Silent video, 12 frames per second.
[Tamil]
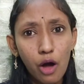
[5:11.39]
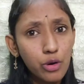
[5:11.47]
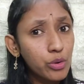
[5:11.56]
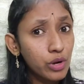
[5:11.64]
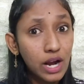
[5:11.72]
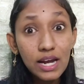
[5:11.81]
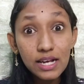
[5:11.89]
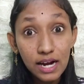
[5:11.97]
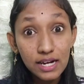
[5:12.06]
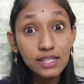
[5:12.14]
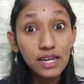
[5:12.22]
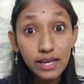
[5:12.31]
அவர் ஒரு ஆள்
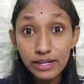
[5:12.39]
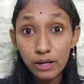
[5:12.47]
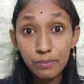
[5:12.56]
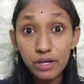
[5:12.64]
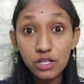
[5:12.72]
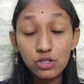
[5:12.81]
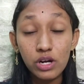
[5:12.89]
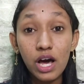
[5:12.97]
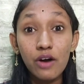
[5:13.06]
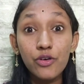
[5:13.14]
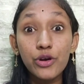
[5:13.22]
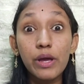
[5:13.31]
கடத்துறாரு அப்படின்னு
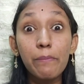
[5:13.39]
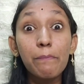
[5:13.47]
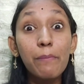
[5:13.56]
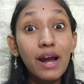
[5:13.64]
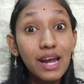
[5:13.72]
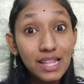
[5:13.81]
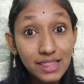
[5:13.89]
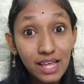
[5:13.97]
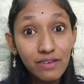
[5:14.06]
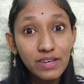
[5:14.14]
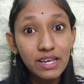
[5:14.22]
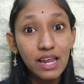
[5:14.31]
சொன்னால் அவருடைய பல
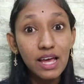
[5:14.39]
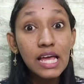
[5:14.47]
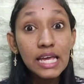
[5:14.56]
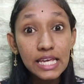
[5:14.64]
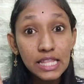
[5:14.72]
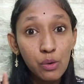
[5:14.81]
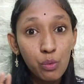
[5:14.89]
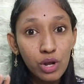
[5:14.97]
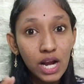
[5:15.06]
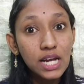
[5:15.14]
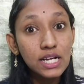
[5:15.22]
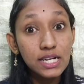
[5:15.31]
தேவைகளை இந்த
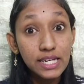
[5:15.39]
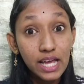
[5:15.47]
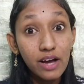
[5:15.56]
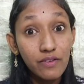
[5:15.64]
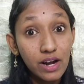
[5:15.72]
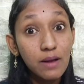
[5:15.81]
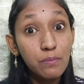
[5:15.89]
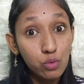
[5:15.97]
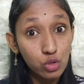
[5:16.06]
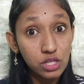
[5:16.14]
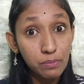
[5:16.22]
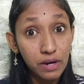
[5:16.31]
ஒரு ஆள்கிட்டயே அவரால்
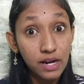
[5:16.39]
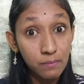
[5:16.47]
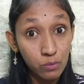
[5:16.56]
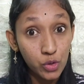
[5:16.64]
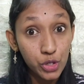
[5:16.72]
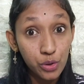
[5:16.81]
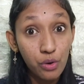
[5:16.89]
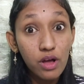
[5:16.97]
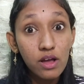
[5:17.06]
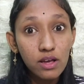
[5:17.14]
பூர்த்தி பண்ண முடியும்